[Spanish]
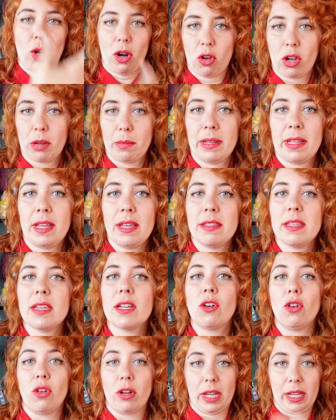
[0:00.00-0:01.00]
Yo a lo que me
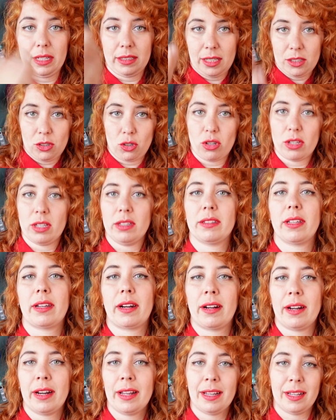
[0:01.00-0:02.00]
dedico, que es esto de
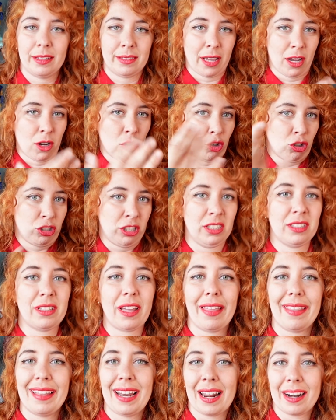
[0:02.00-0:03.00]
internet, estas
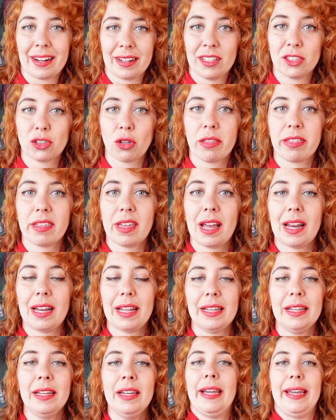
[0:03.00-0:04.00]
cositas de las redes
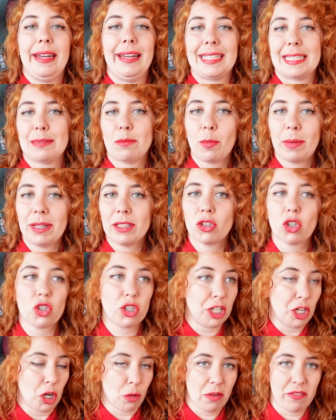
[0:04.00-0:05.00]
sociales, en ese momento
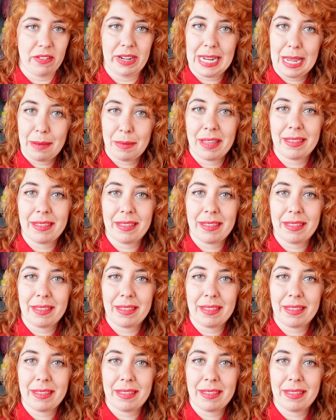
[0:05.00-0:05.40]
si no me venía a